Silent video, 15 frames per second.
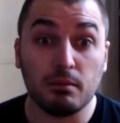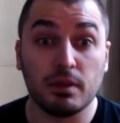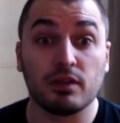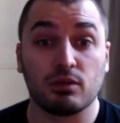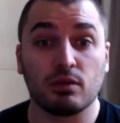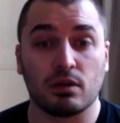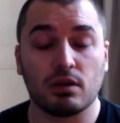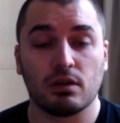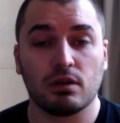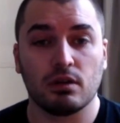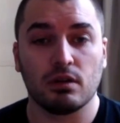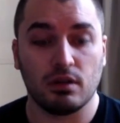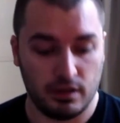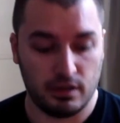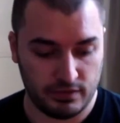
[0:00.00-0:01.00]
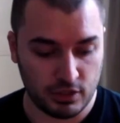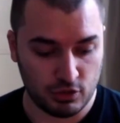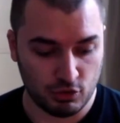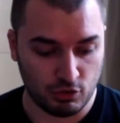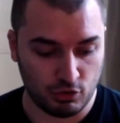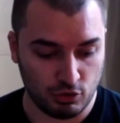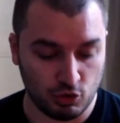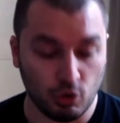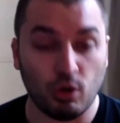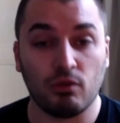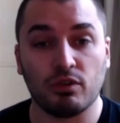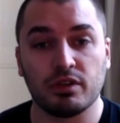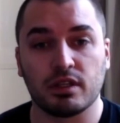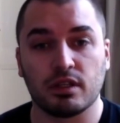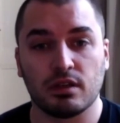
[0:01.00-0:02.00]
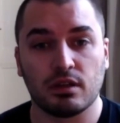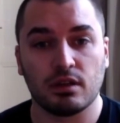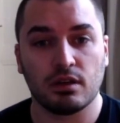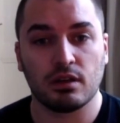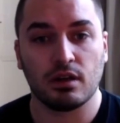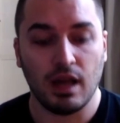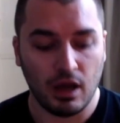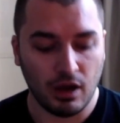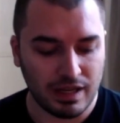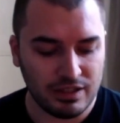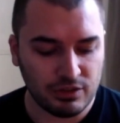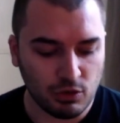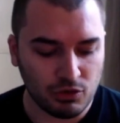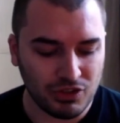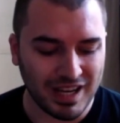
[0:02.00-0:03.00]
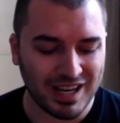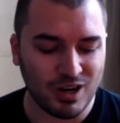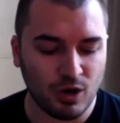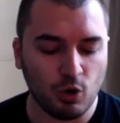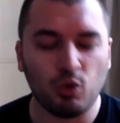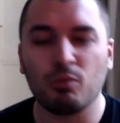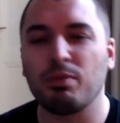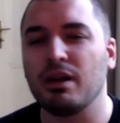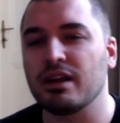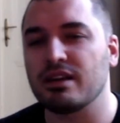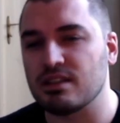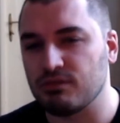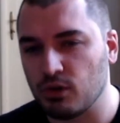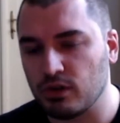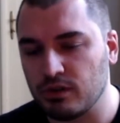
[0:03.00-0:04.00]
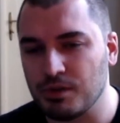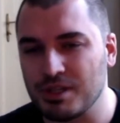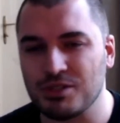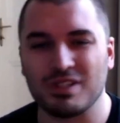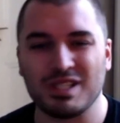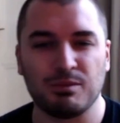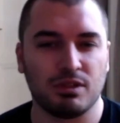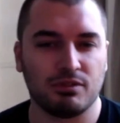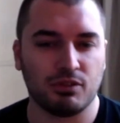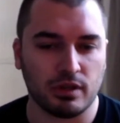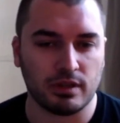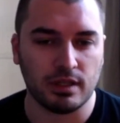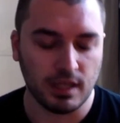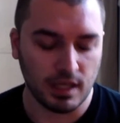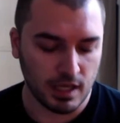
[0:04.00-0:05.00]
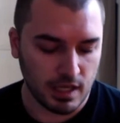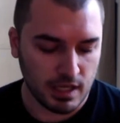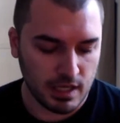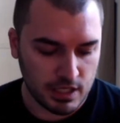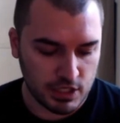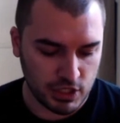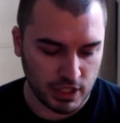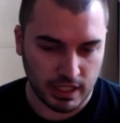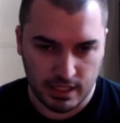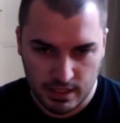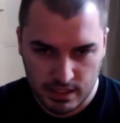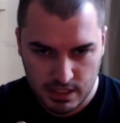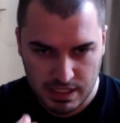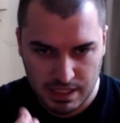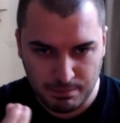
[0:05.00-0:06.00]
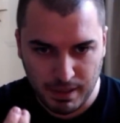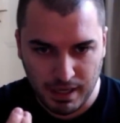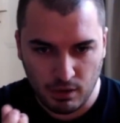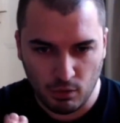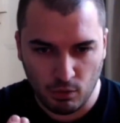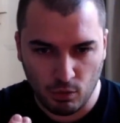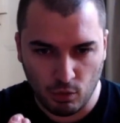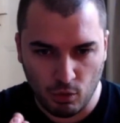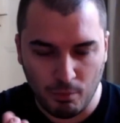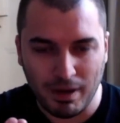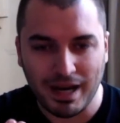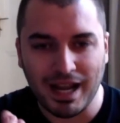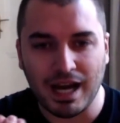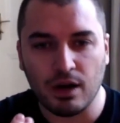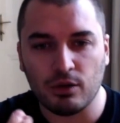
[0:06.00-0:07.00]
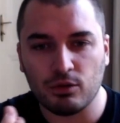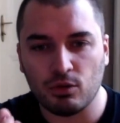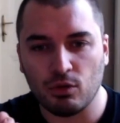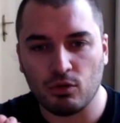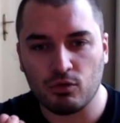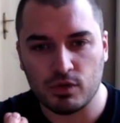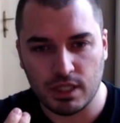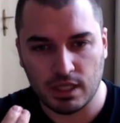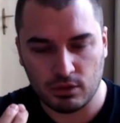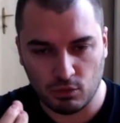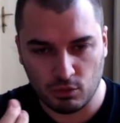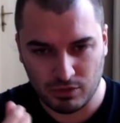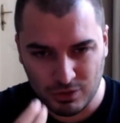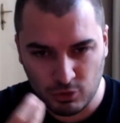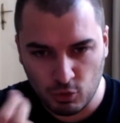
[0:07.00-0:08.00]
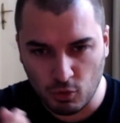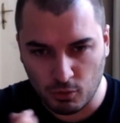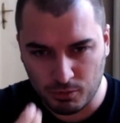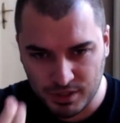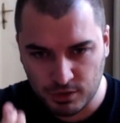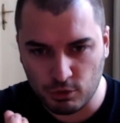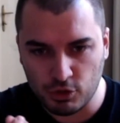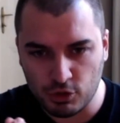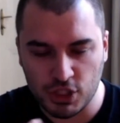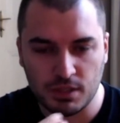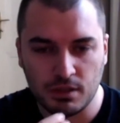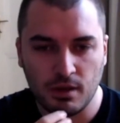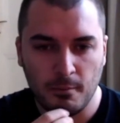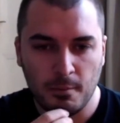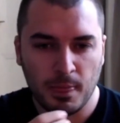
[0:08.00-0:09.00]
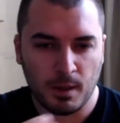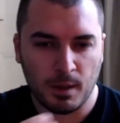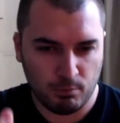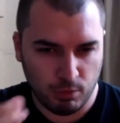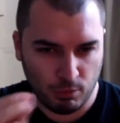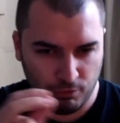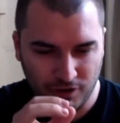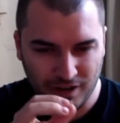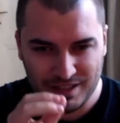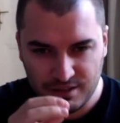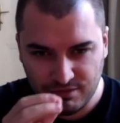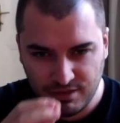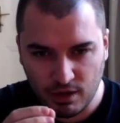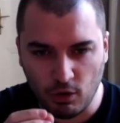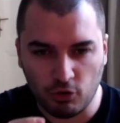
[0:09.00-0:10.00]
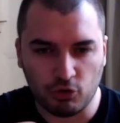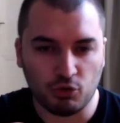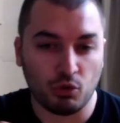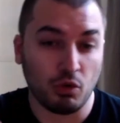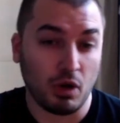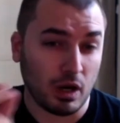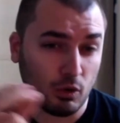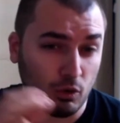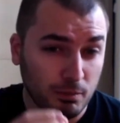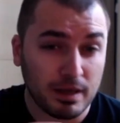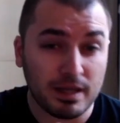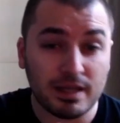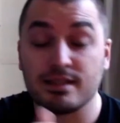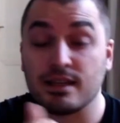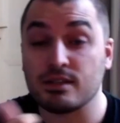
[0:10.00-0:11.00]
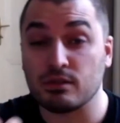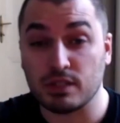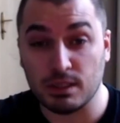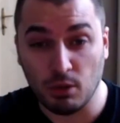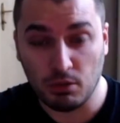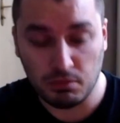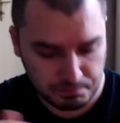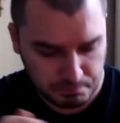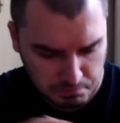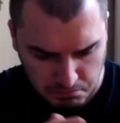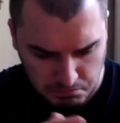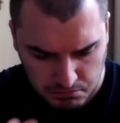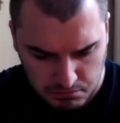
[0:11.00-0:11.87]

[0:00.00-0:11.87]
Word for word: Bien sûr. Et ça, je, je le revendique. Alors, est-ce que c'est un complexe d'infériorité ou un sentiment d'infériorité J'ai pas le, le background, d'études en psychologie pour faire la différence entre un complexe et un sentiment.